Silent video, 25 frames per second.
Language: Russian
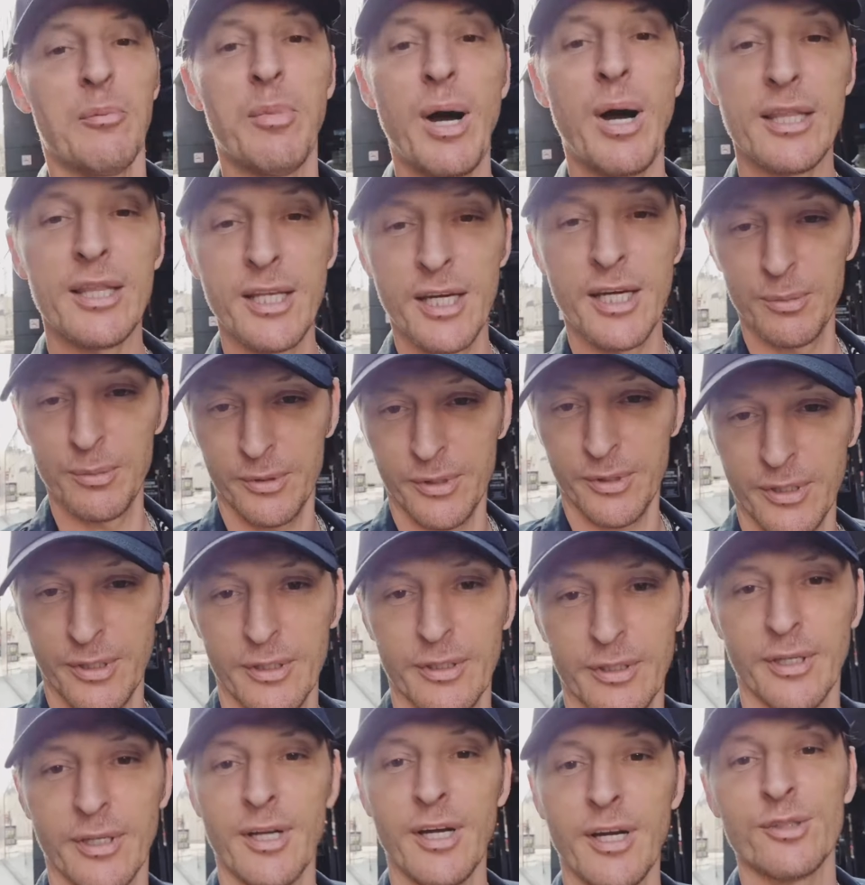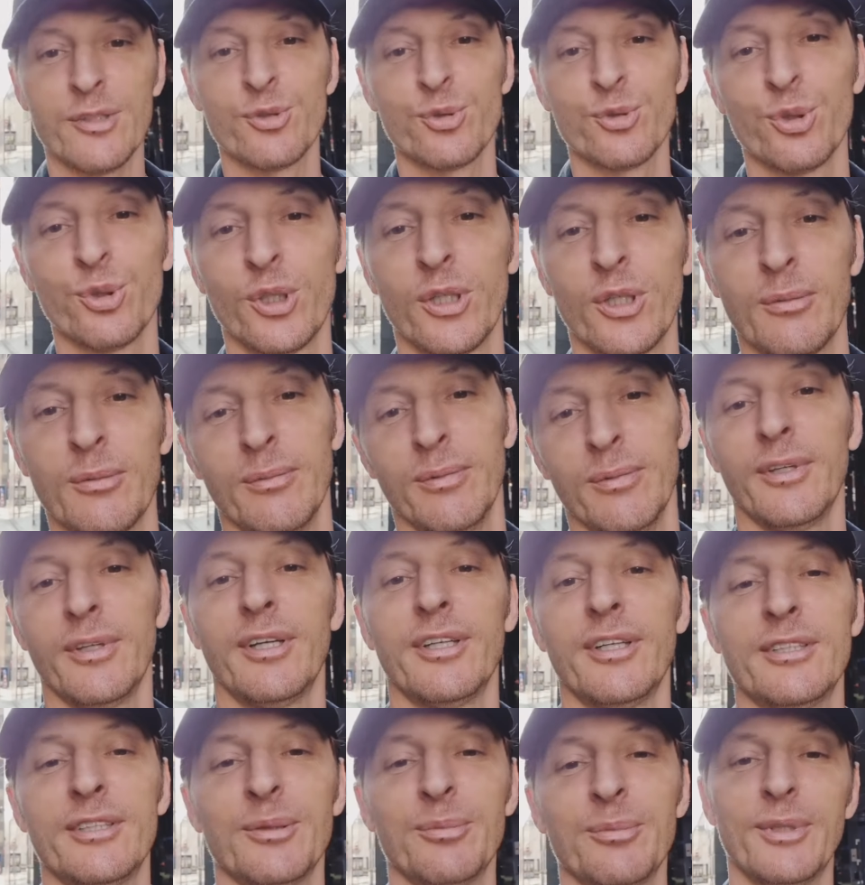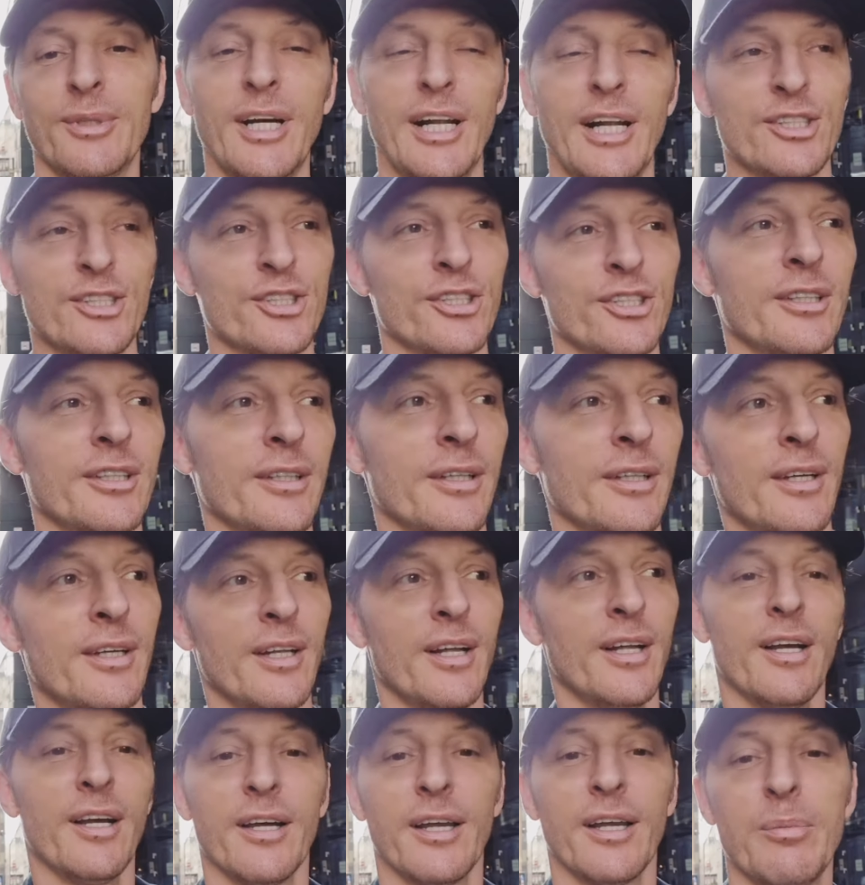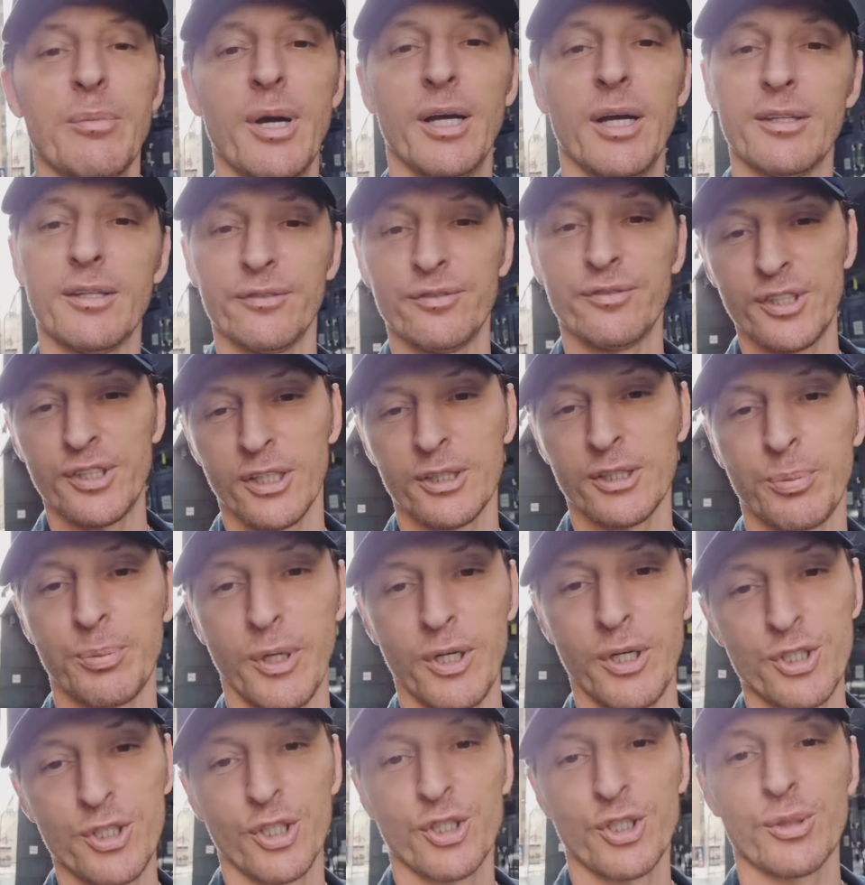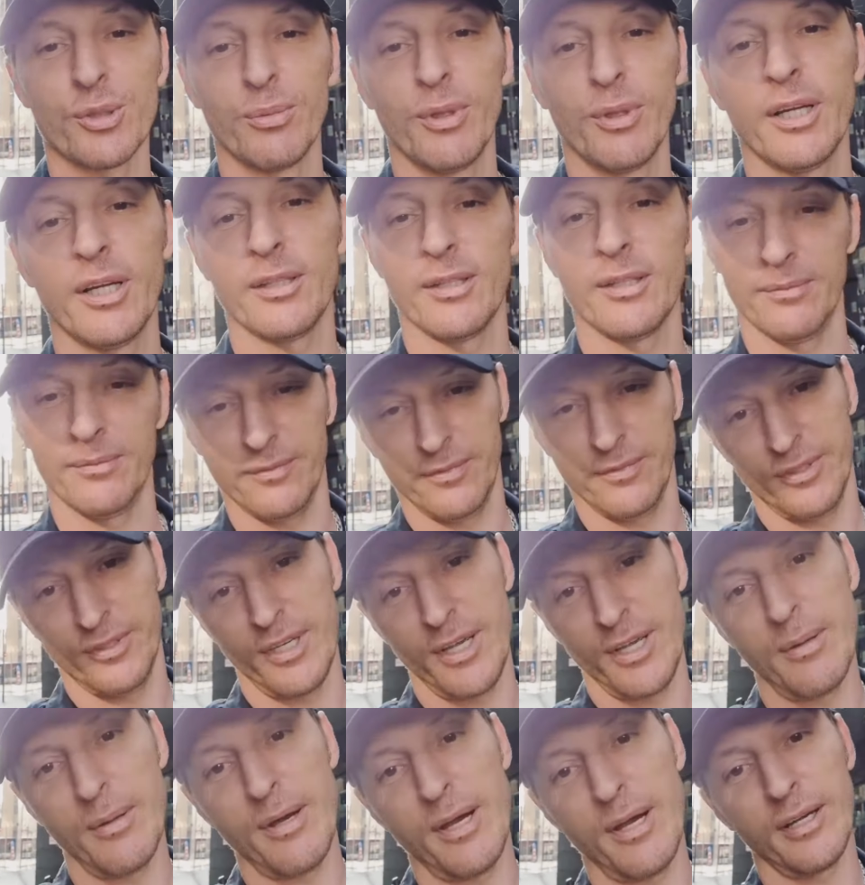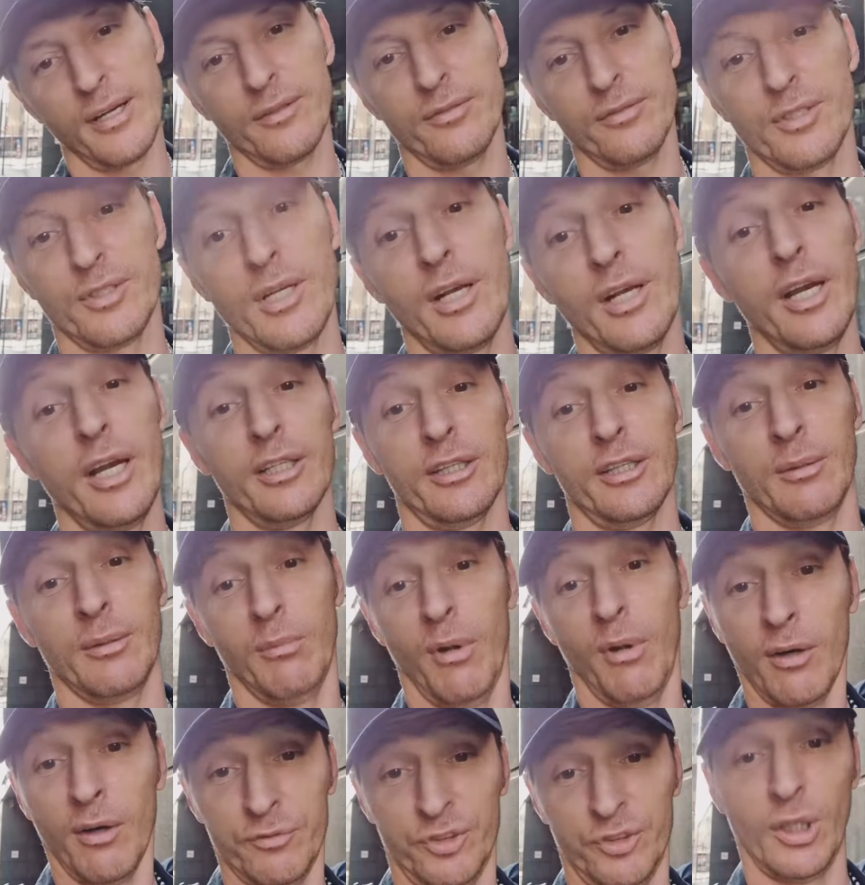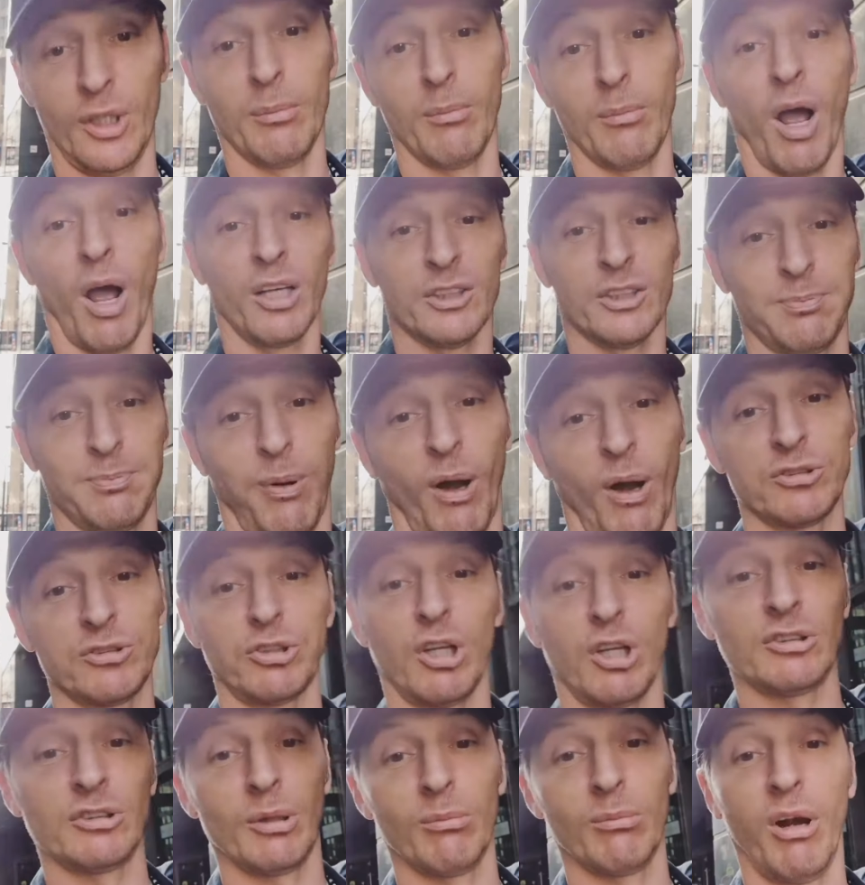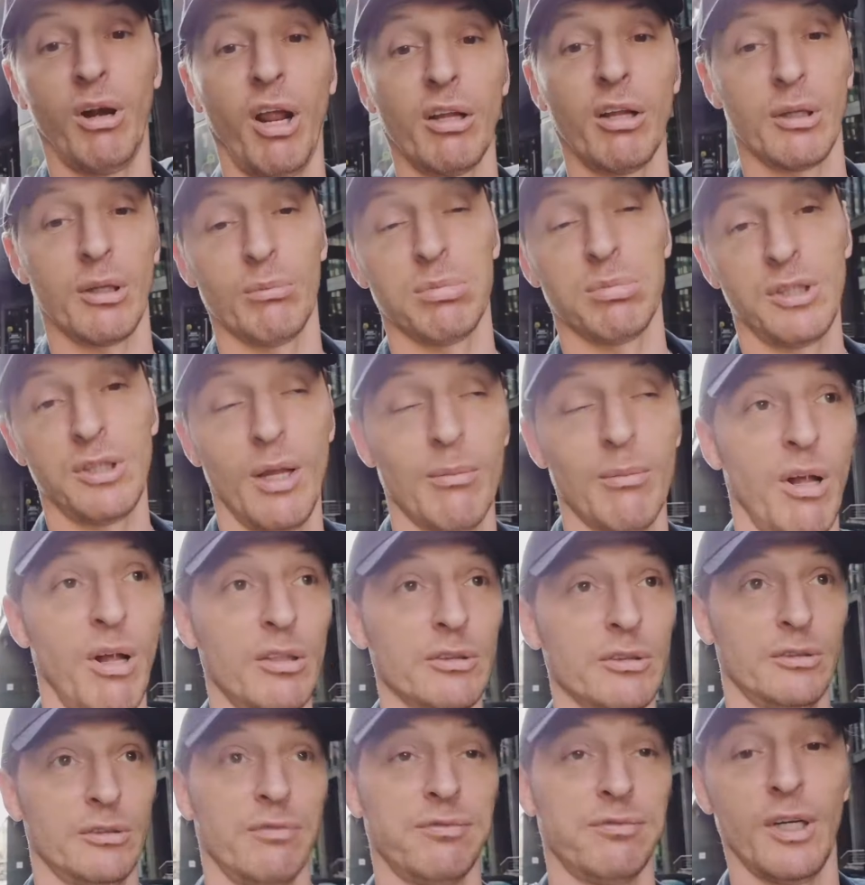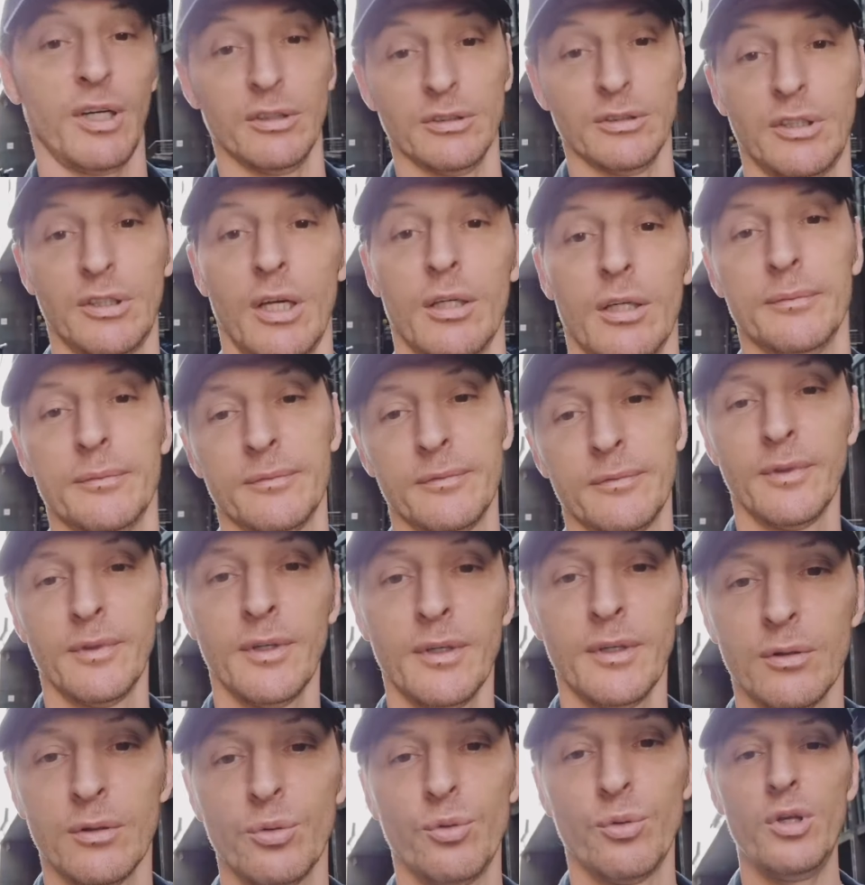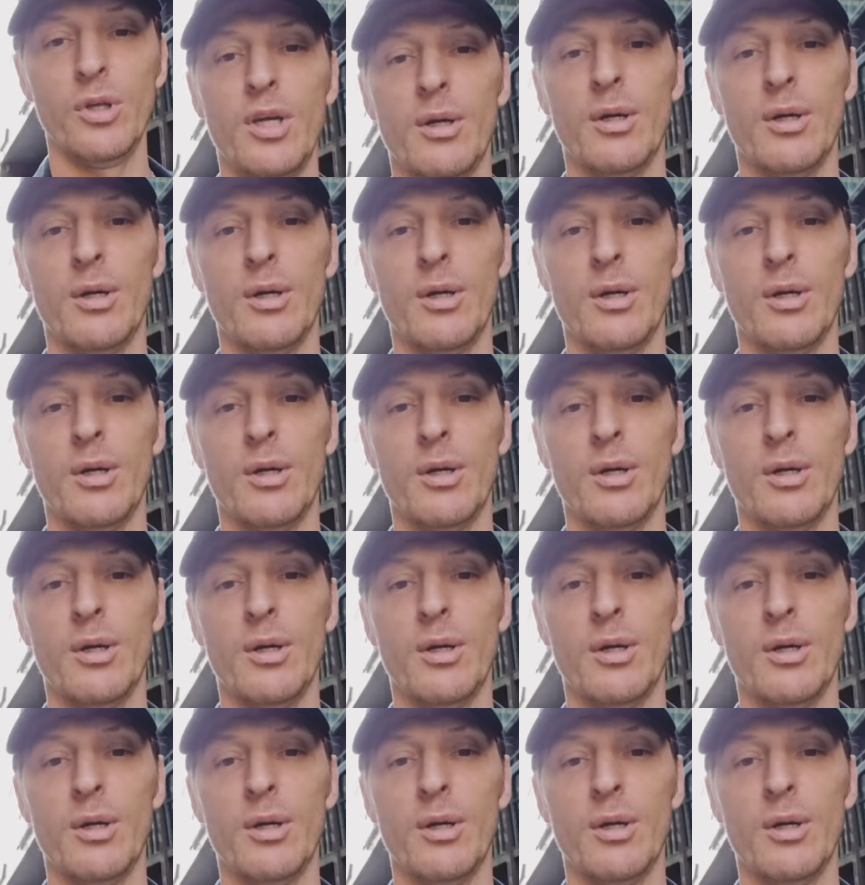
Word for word: Бодримся, газуем и летим дальше. Ребята, всех с прошедшим летом, всем а, с летом, всем с прошедшим летом сломался в конце. Ну